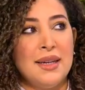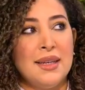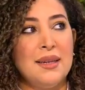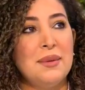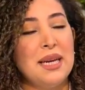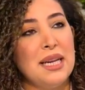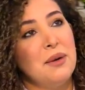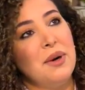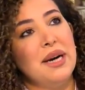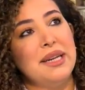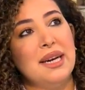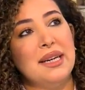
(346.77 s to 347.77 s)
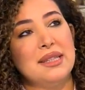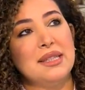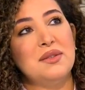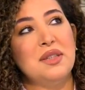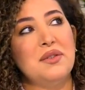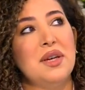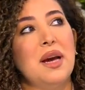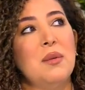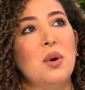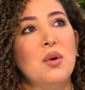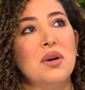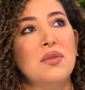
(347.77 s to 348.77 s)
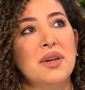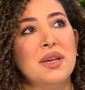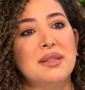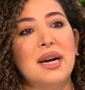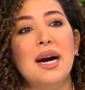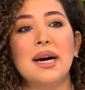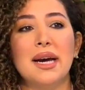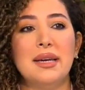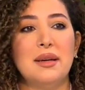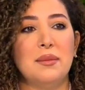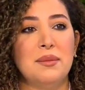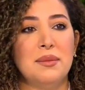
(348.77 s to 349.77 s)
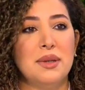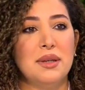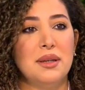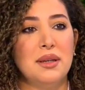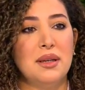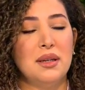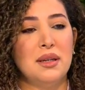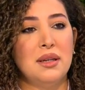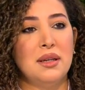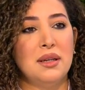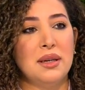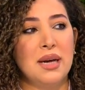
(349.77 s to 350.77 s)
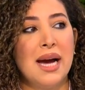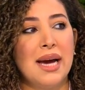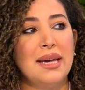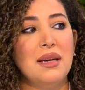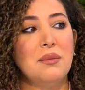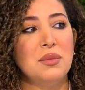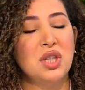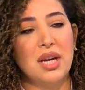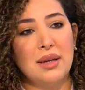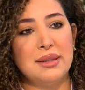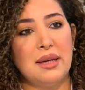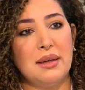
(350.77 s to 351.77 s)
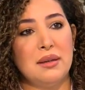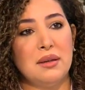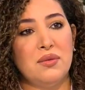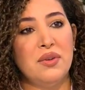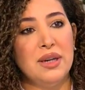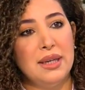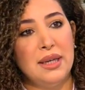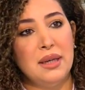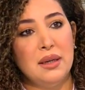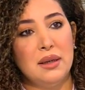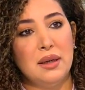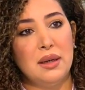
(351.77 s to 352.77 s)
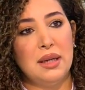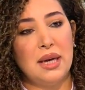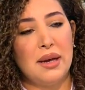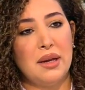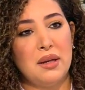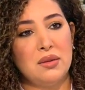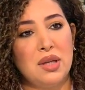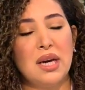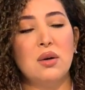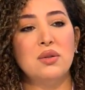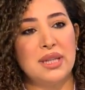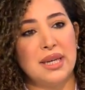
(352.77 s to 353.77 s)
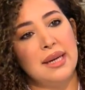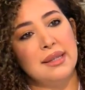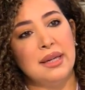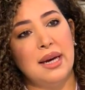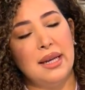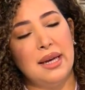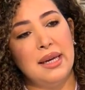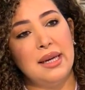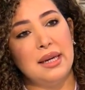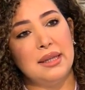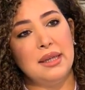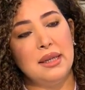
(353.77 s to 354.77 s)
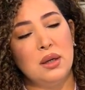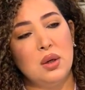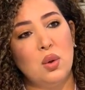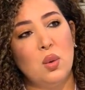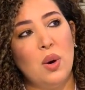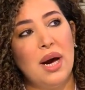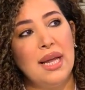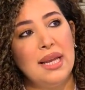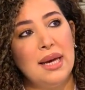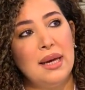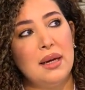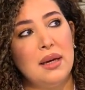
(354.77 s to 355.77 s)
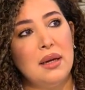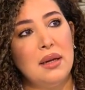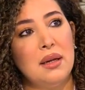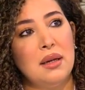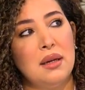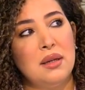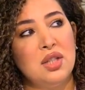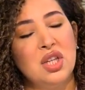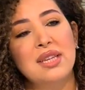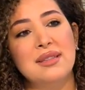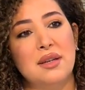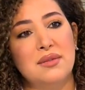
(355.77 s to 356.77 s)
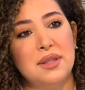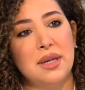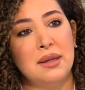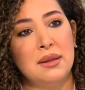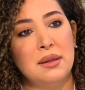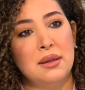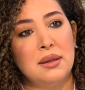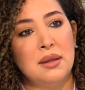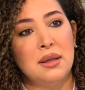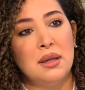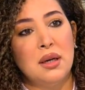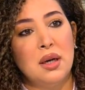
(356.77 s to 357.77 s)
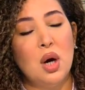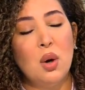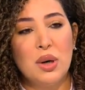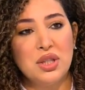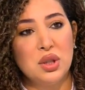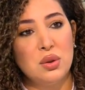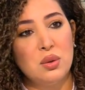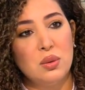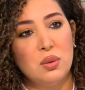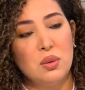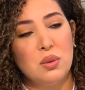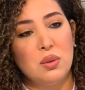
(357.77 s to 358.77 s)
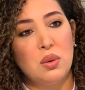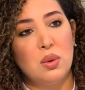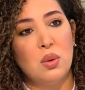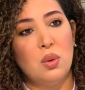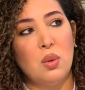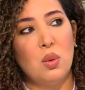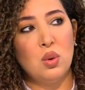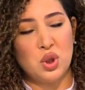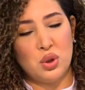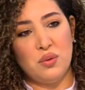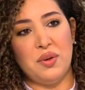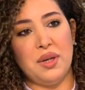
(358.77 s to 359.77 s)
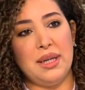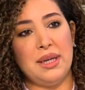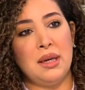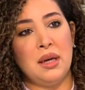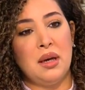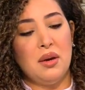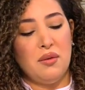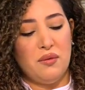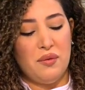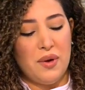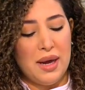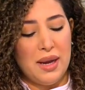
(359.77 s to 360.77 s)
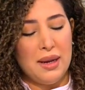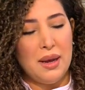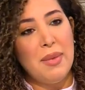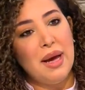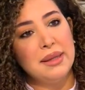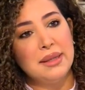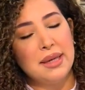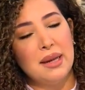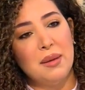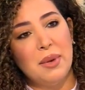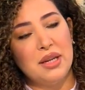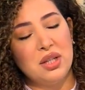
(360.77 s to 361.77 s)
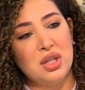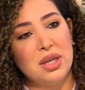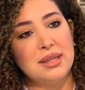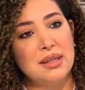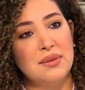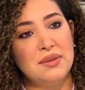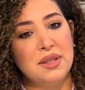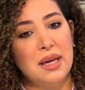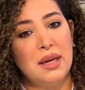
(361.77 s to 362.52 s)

يمكن لو انا احط نفسي في هالموقف كنت راح اقيم راح اقيم شغلتين فعلي اللي انا انتق انتقدت عليه يعني وعلى الشخص نفسه هو شنو وشنو فعلي فلما اتكلم عن الشخص نفسه